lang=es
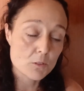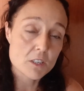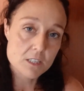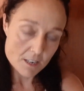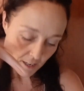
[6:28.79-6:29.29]

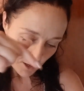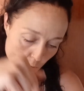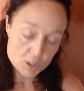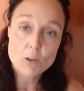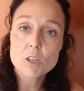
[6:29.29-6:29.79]
Entonces,
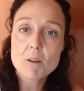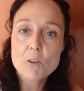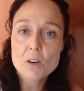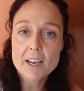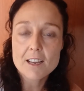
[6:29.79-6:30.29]
os dejo
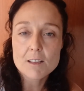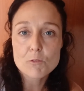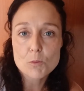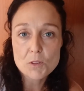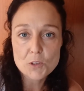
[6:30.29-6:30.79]
debajo en la caja de
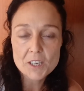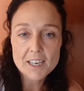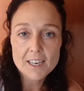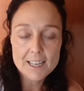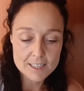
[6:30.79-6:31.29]
información
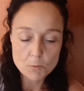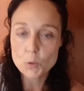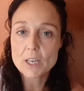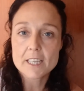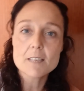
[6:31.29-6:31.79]
el enlace o
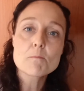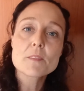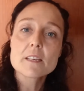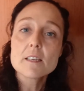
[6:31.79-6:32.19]
por aquí,